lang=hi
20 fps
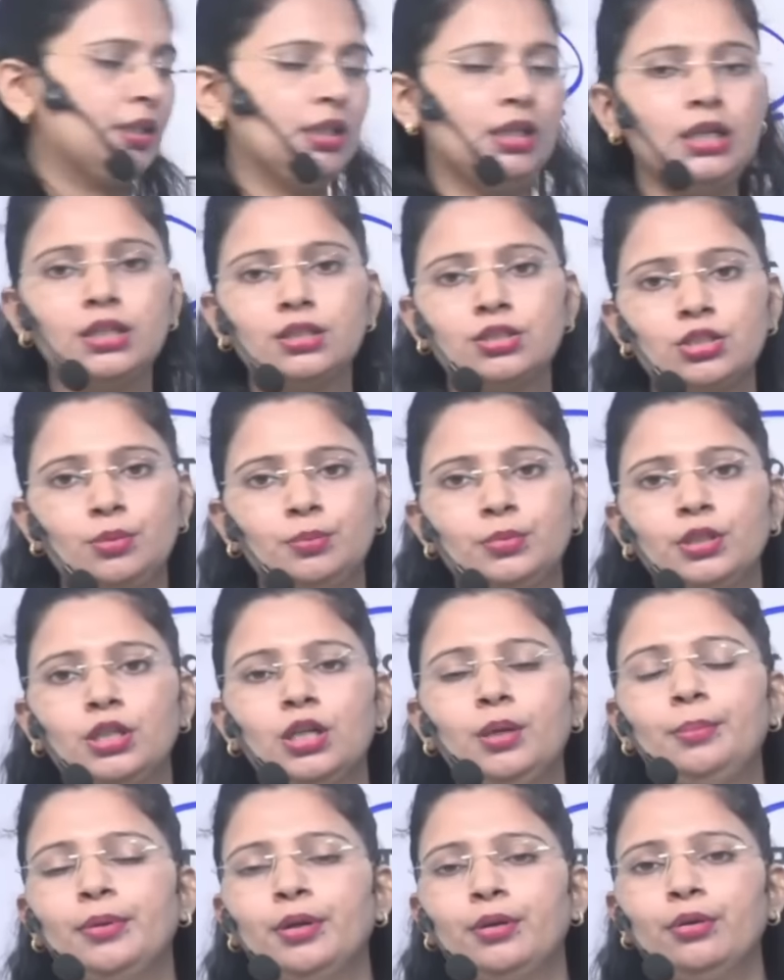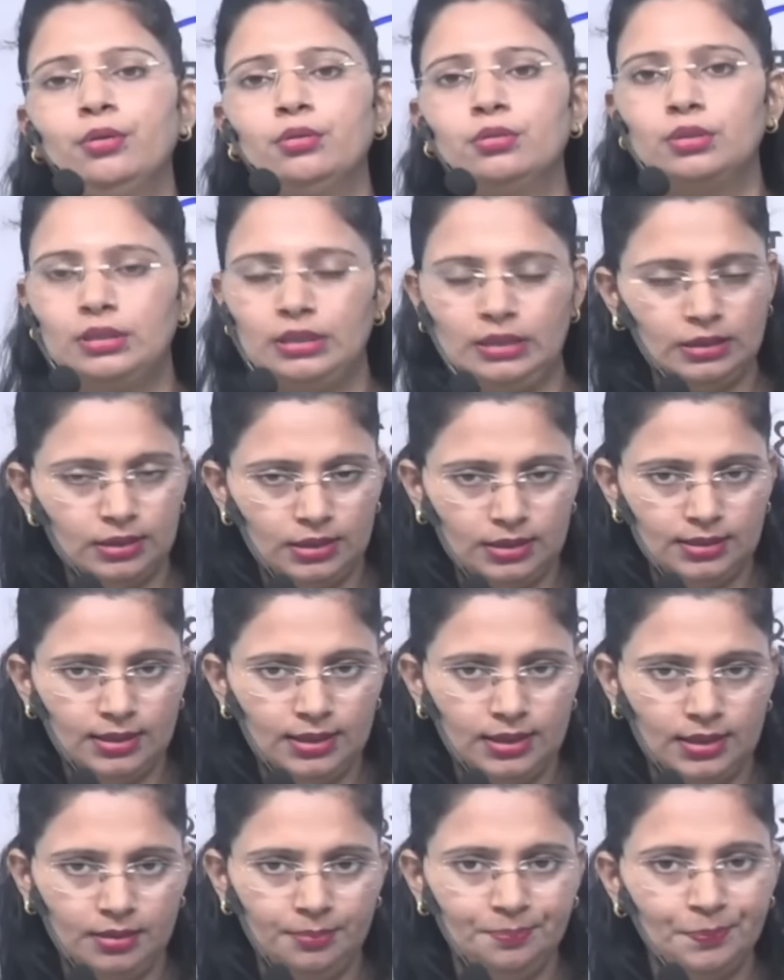खर शब्द का प्रयोग कर देते
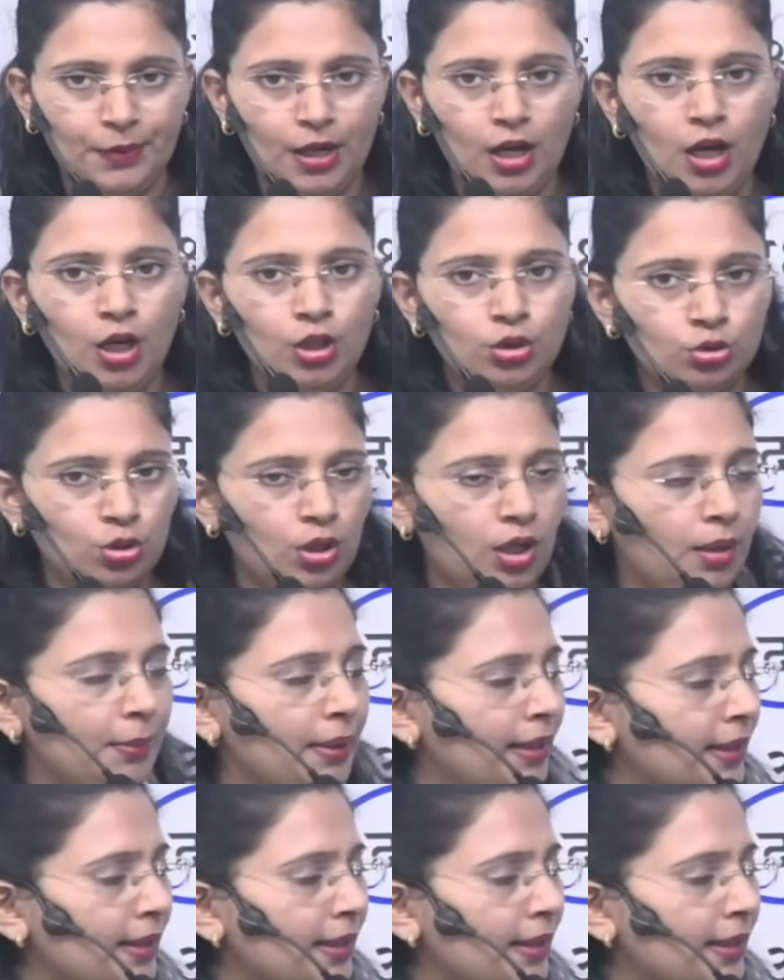हैं तो हमें